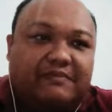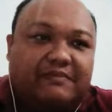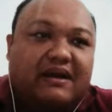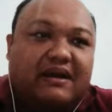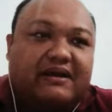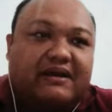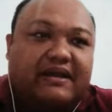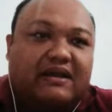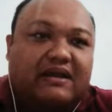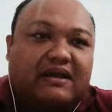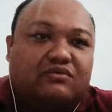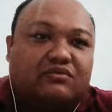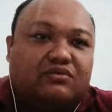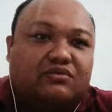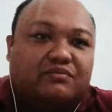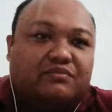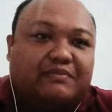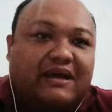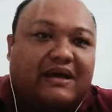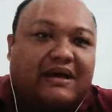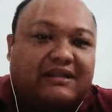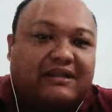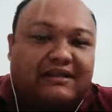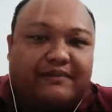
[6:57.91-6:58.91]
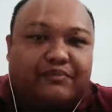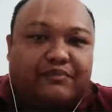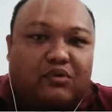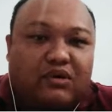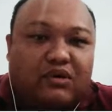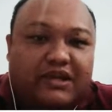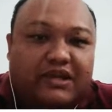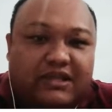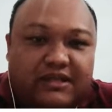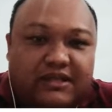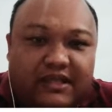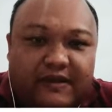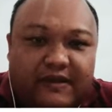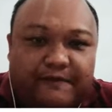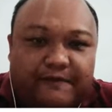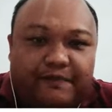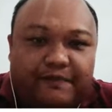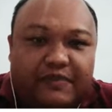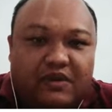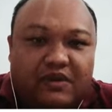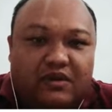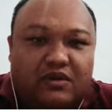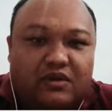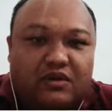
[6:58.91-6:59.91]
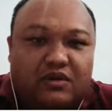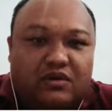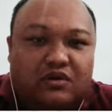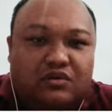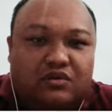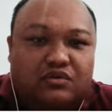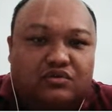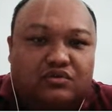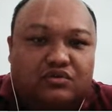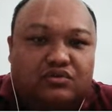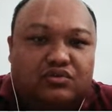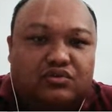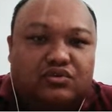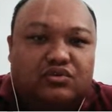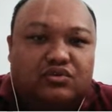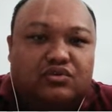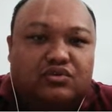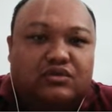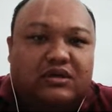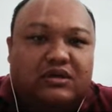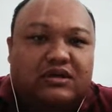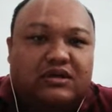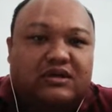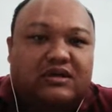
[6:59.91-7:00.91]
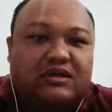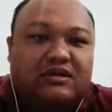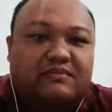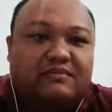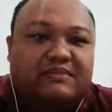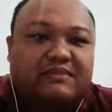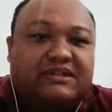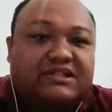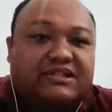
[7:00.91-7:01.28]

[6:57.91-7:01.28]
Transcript: dipakai partai politik untuk uh,